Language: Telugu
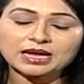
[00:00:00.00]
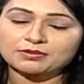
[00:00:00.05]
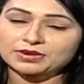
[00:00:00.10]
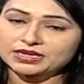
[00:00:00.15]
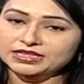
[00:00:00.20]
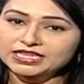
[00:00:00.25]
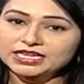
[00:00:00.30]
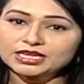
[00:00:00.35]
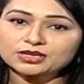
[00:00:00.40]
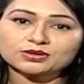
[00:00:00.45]

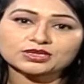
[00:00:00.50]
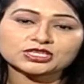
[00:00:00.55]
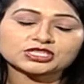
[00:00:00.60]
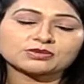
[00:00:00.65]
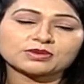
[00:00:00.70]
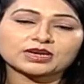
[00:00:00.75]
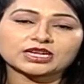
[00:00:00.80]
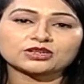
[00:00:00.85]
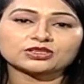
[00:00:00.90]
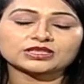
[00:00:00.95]
మరి దీని గురించి
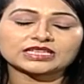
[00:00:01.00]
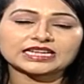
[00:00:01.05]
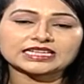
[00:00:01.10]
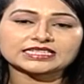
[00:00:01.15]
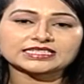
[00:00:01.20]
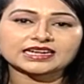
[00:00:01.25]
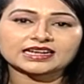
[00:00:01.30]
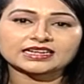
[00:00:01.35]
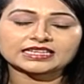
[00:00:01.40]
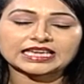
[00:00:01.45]
మనకు
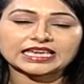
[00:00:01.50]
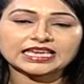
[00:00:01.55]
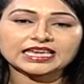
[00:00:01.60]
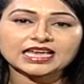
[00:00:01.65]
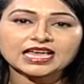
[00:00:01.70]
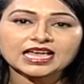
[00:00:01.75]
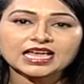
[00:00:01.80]
తెలియజేయడానికి